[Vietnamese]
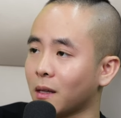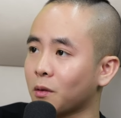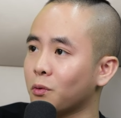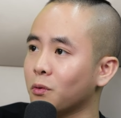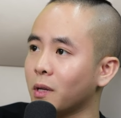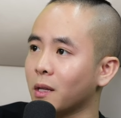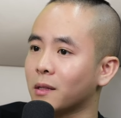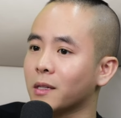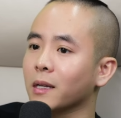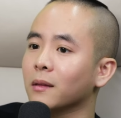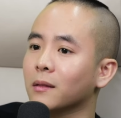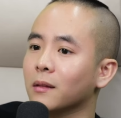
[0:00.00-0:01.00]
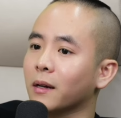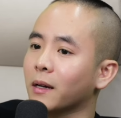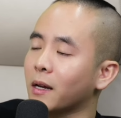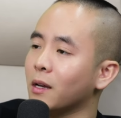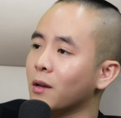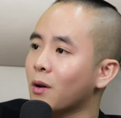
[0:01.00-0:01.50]
thì người ta thu tiền chính
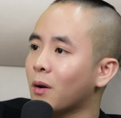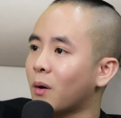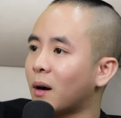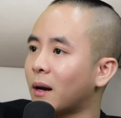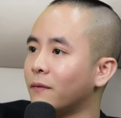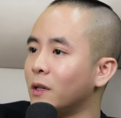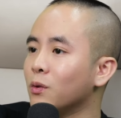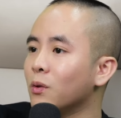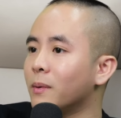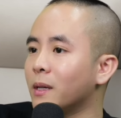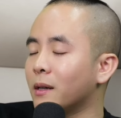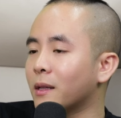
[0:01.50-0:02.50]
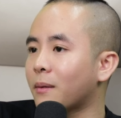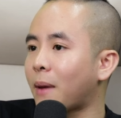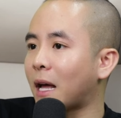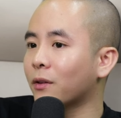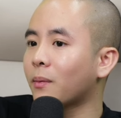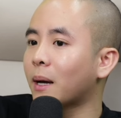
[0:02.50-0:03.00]
từ cái đấy hoặc là ví dụ bây giờ người
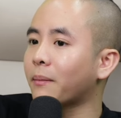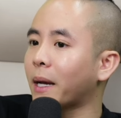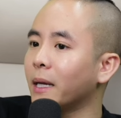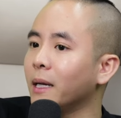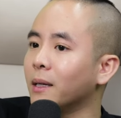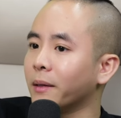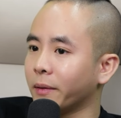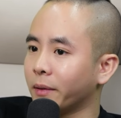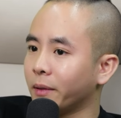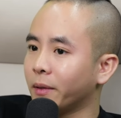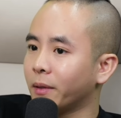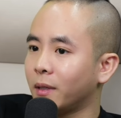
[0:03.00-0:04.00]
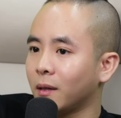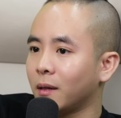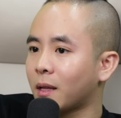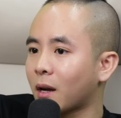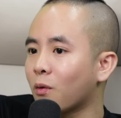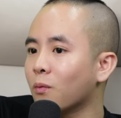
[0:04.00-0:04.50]
ta bán cho bạn máy in
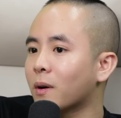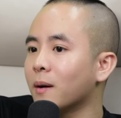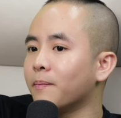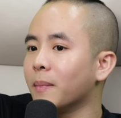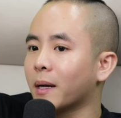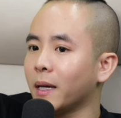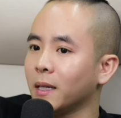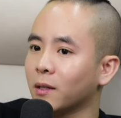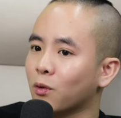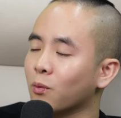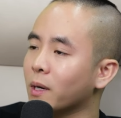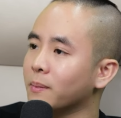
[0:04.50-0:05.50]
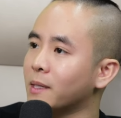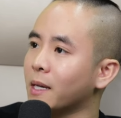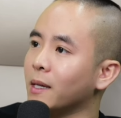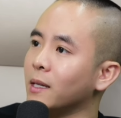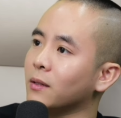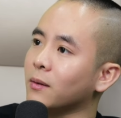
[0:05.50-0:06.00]
thì người ta cung cấp mực in cung
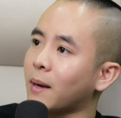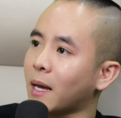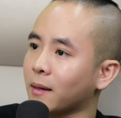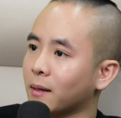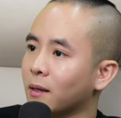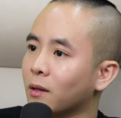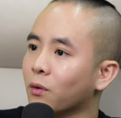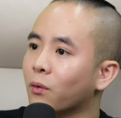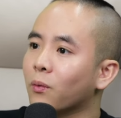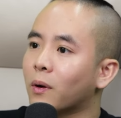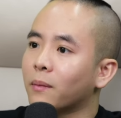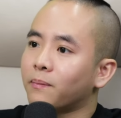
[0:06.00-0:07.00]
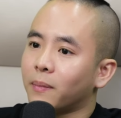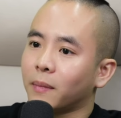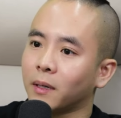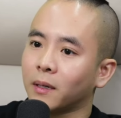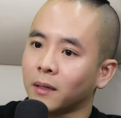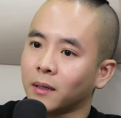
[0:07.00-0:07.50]
cấp giấy in cho bạn cung cấp
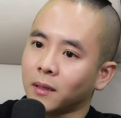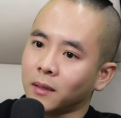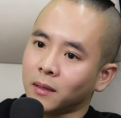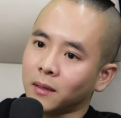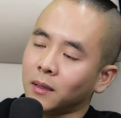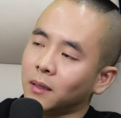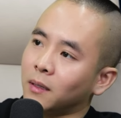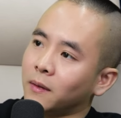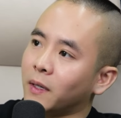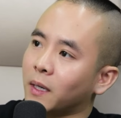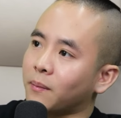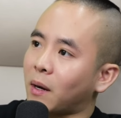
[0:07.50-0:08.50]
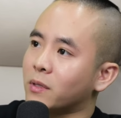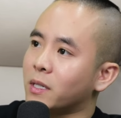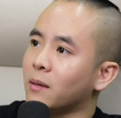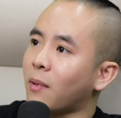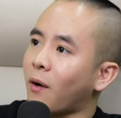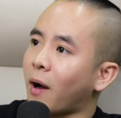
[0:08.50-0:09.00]
uh, việc
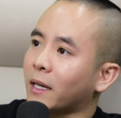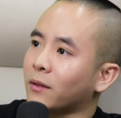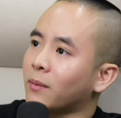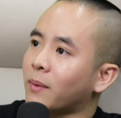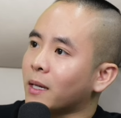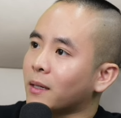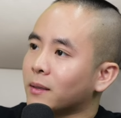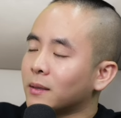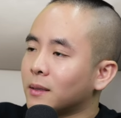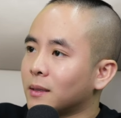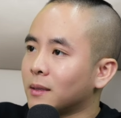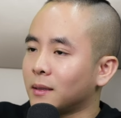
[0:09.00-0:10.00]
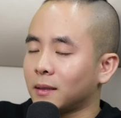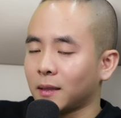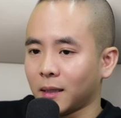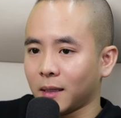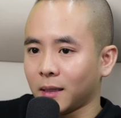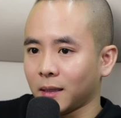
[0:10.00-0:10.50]
bảo trì bảo hành cho bạn
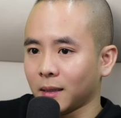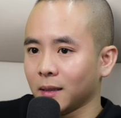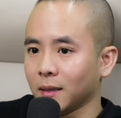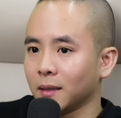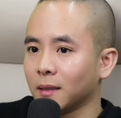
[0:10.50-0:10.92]
thì